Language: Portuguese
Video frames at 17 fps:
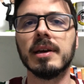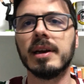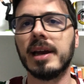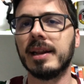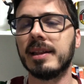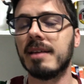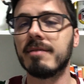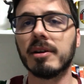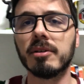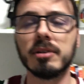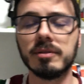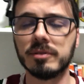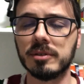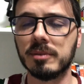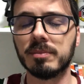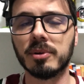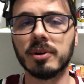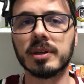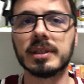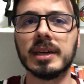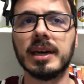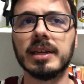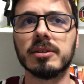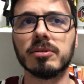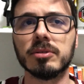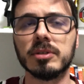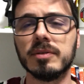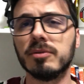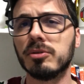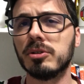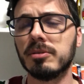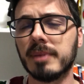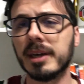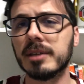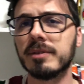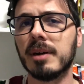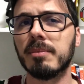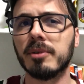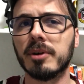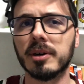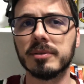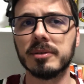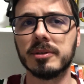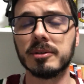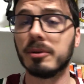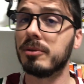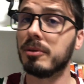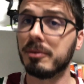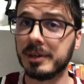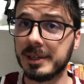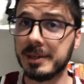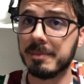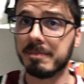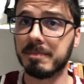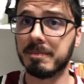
Ele tem vários livros importantes, inclusive um dos mais famosos que eu não li,